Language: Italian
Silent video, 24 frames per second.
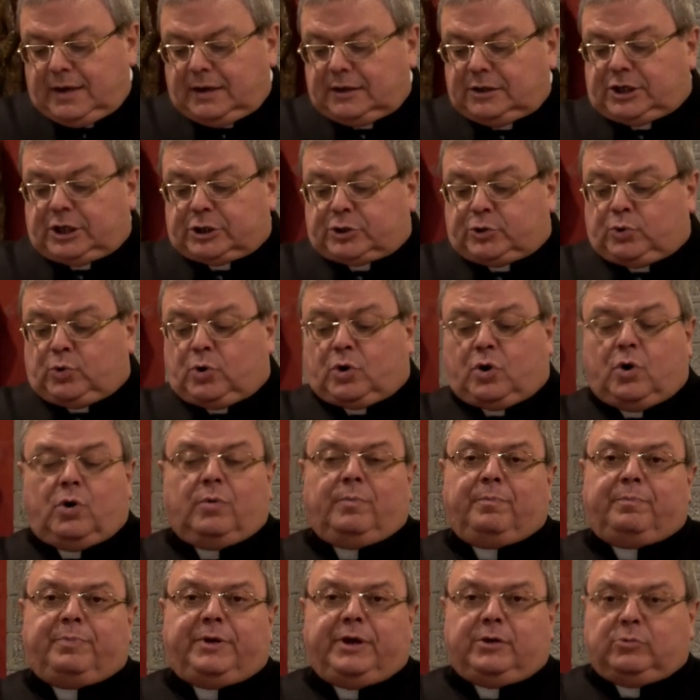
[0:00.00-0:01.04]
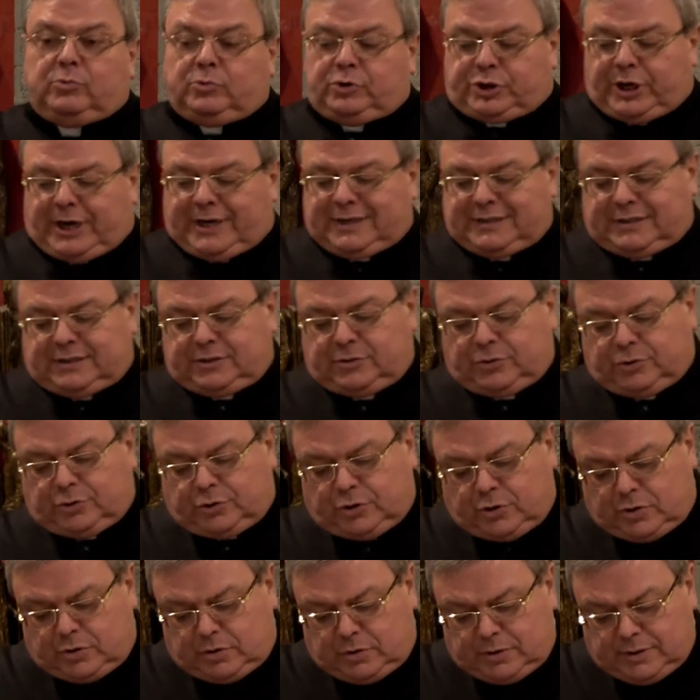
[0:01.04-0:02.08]
Gesù compie un
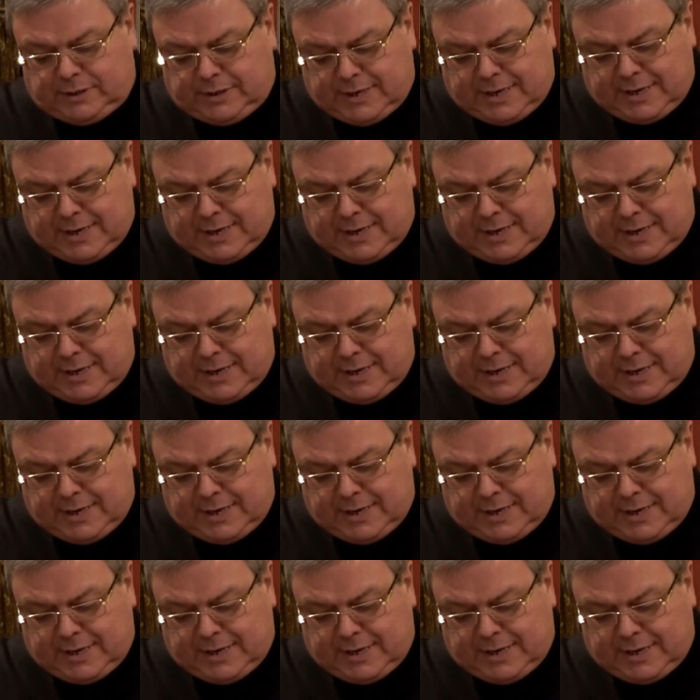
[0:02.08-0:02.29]
gesto